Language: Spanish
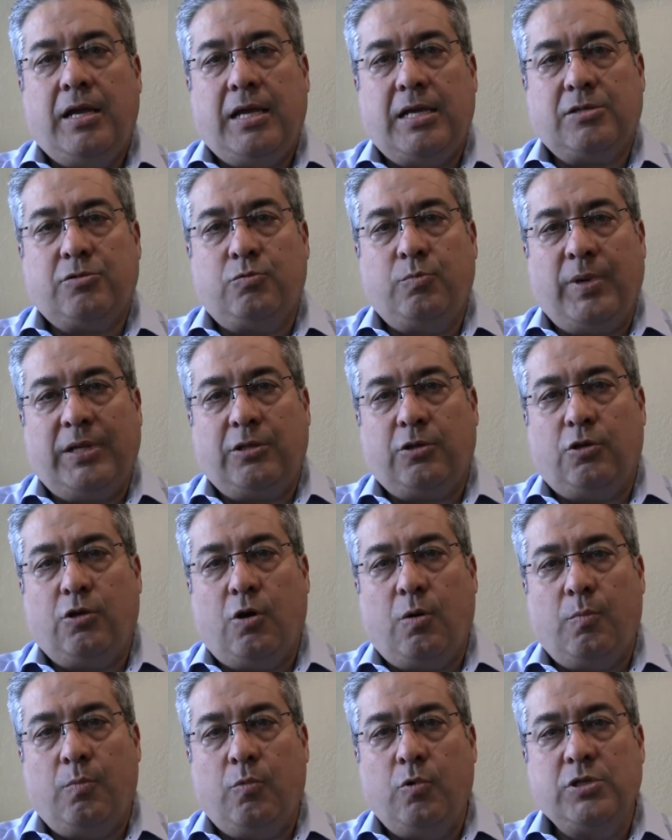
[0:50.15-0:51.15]
Es un
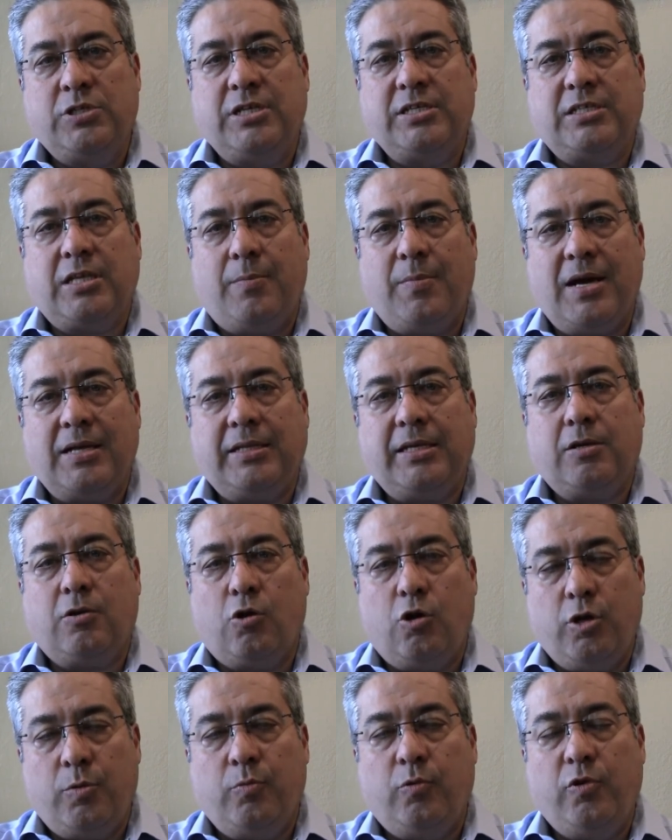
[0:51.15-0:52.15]
método muy
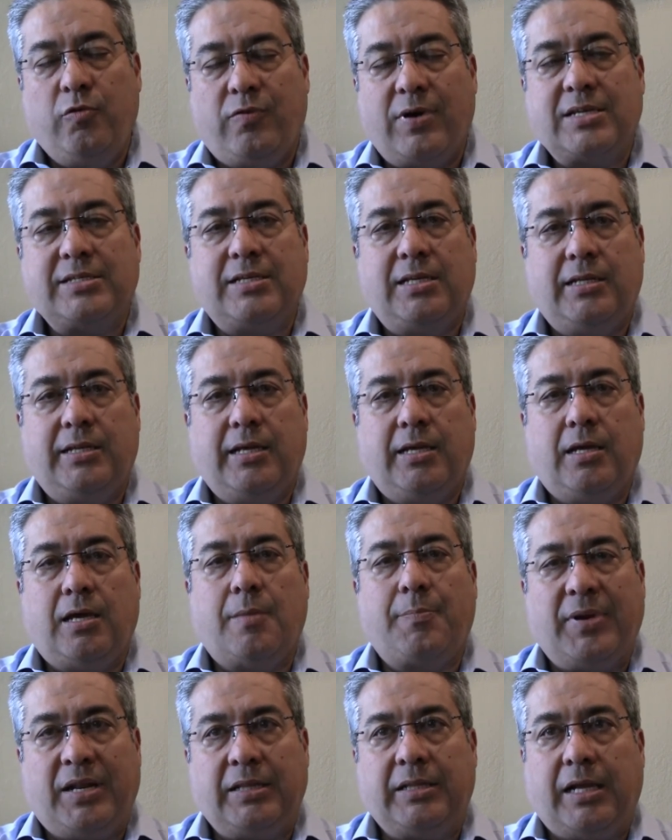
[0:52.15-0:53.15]
sistemático y muy fácil de
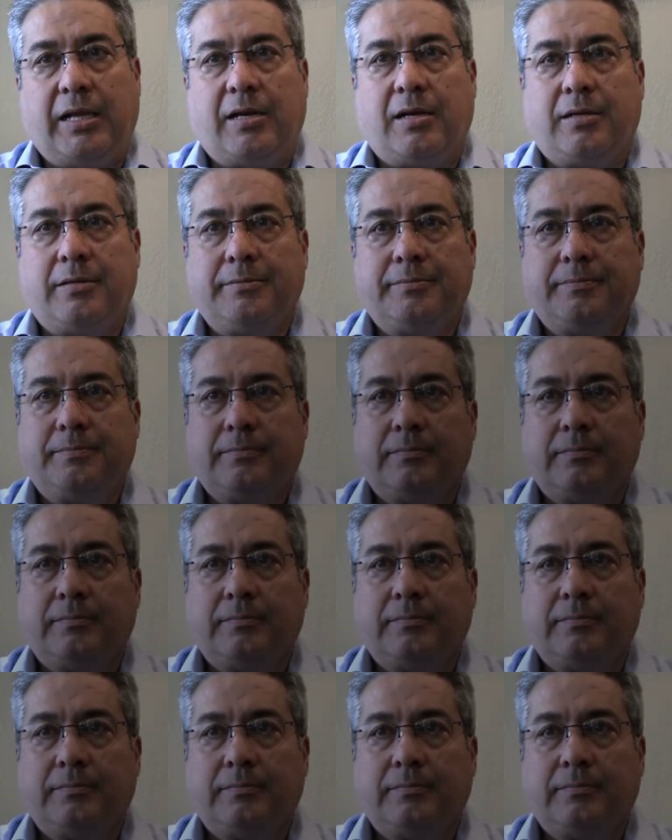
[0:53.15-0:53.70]
aprender.